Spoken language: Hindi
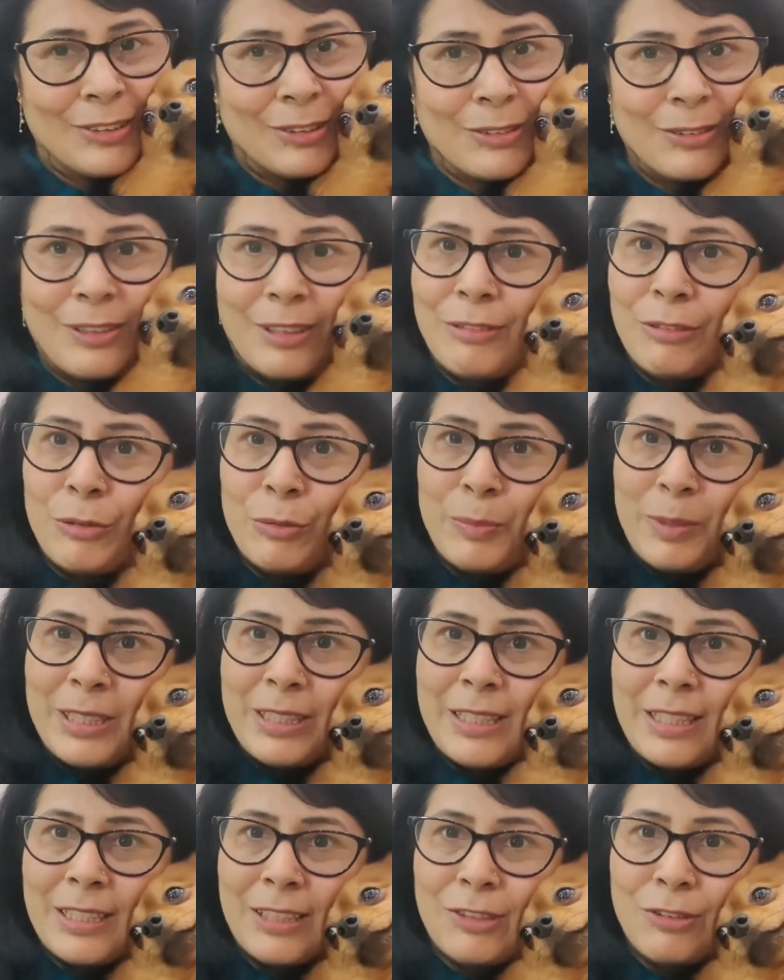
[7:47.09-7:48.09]
तो
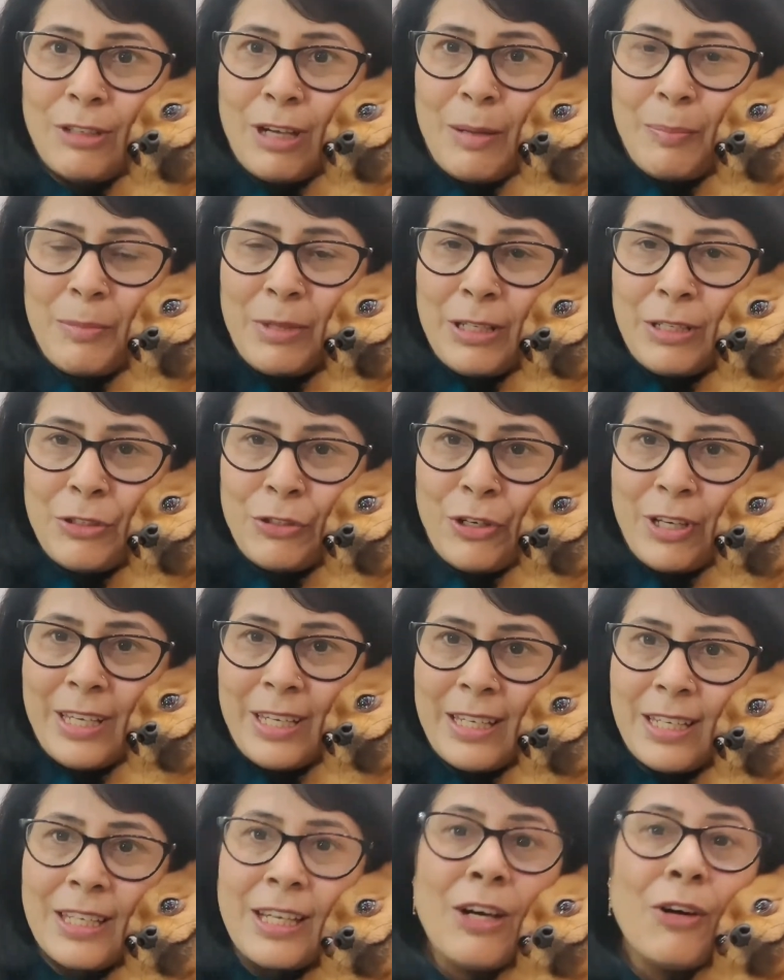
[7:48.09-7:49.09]
उम्मीद करती हूँ आपने
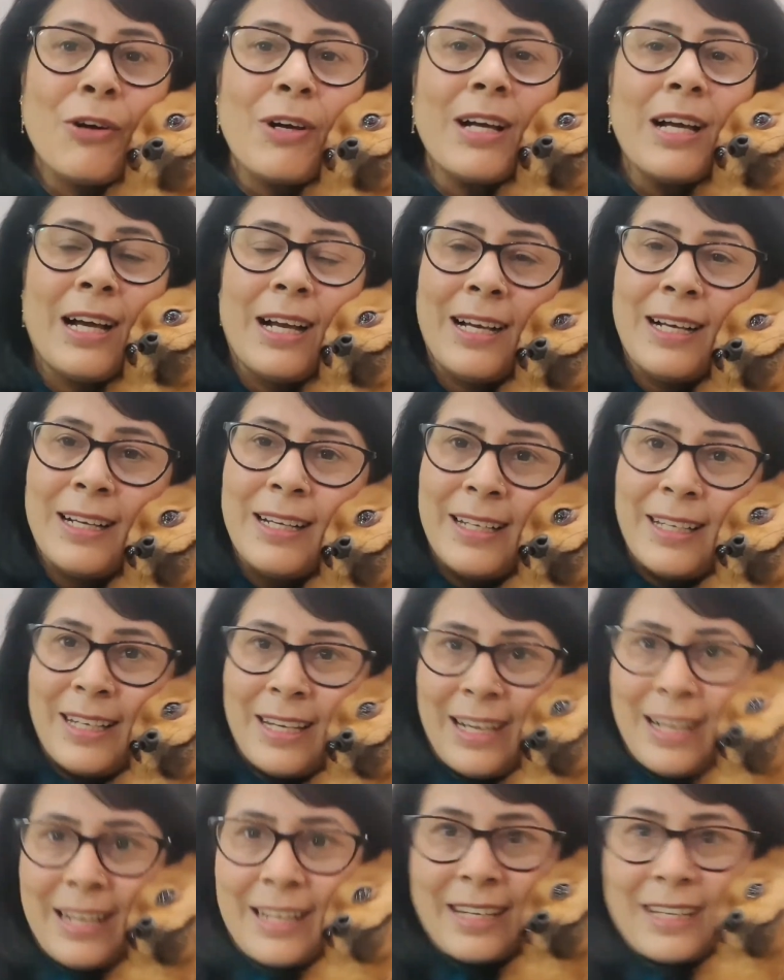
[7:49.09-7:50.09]
इंजॉय किया होगा
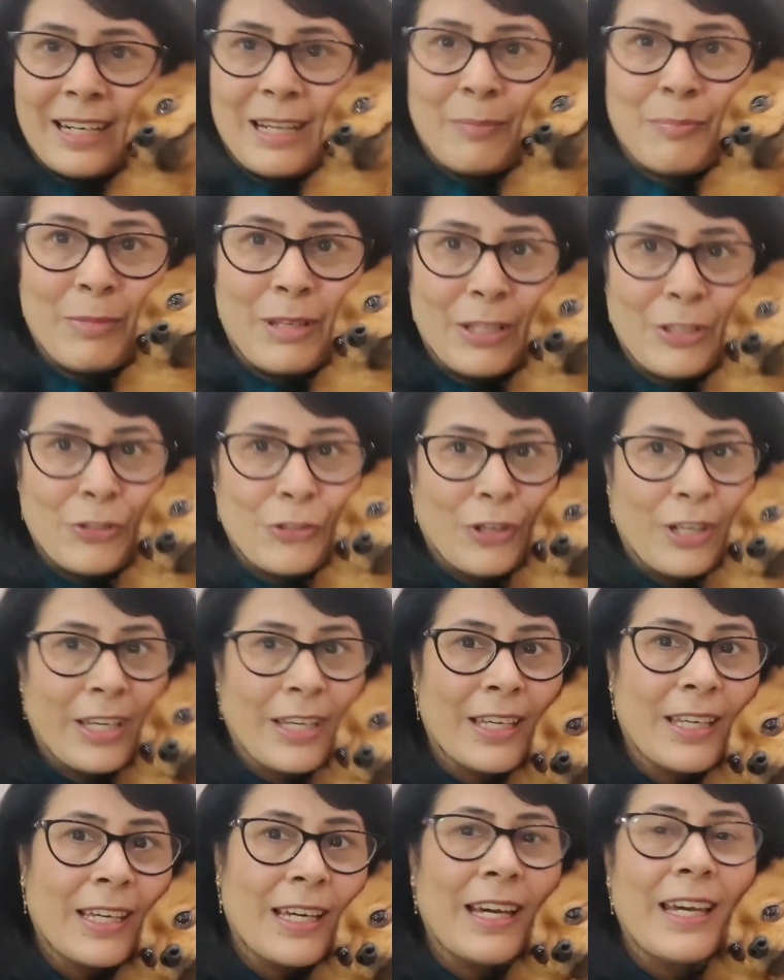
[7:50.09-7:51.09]
अगर आपने
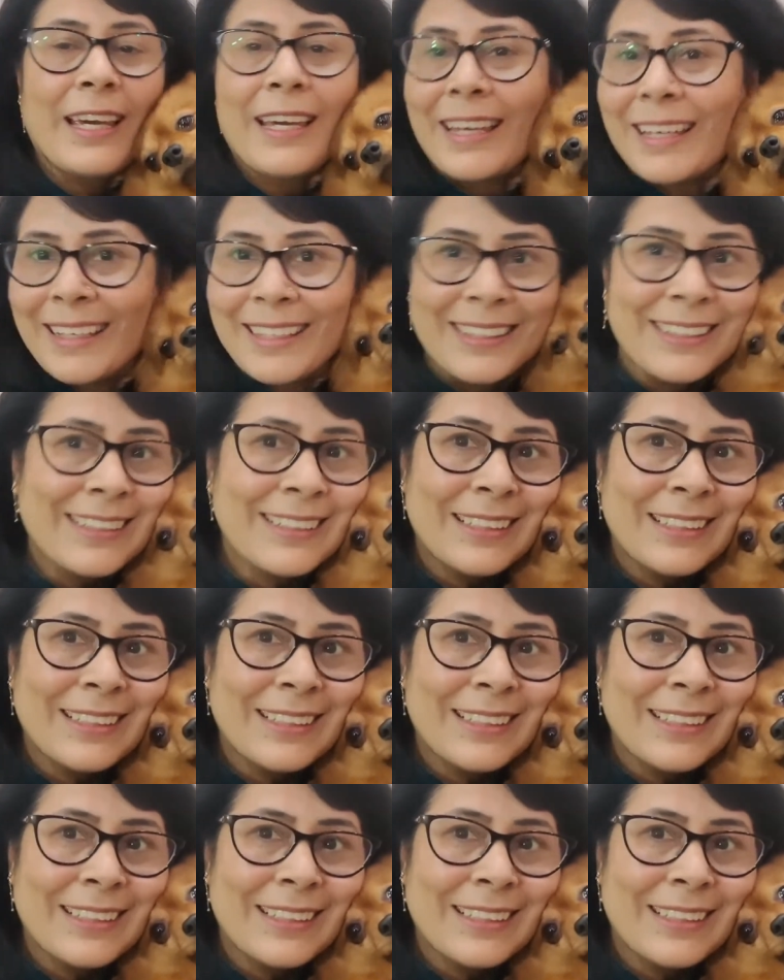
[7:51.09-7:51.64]
इंजॉय किया है